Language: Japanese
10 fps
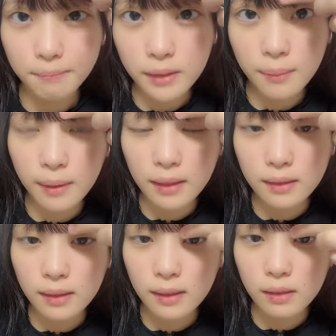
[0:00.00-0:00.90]
2枚い
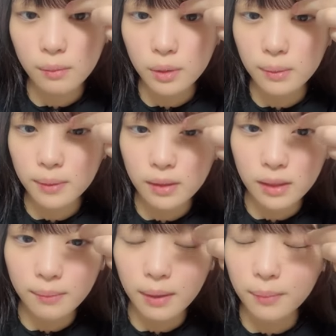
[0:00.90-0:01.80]
ただけてもともと
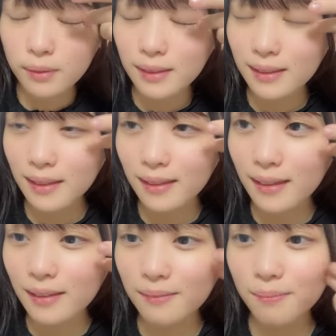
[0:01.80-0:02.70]
2枚持ってたか
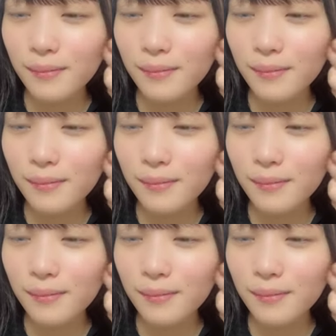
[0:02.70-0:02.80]
ら